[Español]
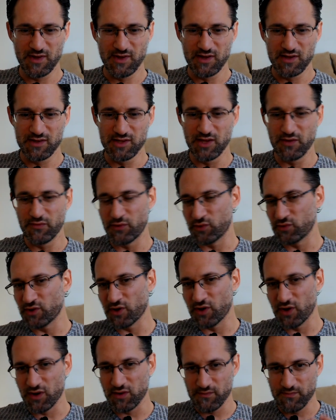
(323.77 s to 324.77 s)

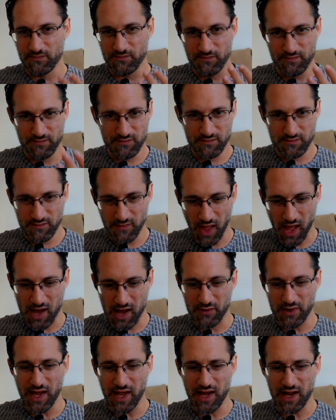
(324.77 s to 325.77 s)
Disfruto
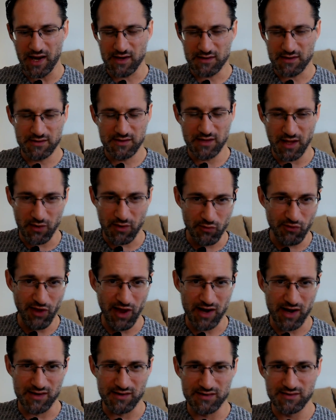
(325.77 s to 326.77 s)
hablar y
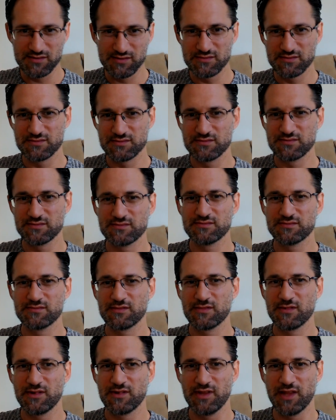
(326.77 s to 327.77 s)
escuchar.
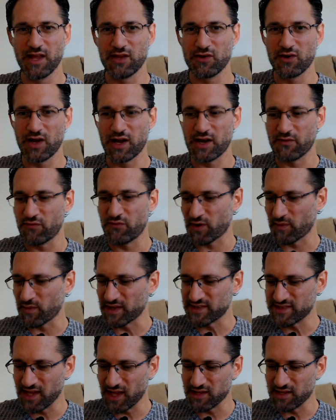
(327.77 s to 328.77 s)
Dialogar en forma
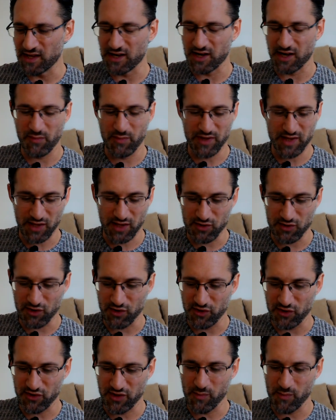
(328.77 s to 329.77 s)
sana, respetando
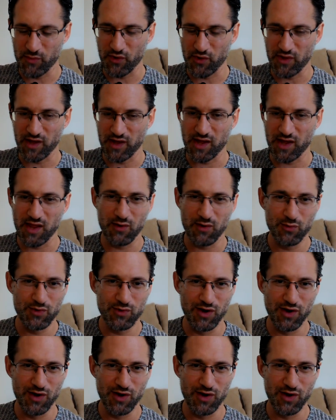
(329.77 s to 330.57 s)
los tiempos de cada uno.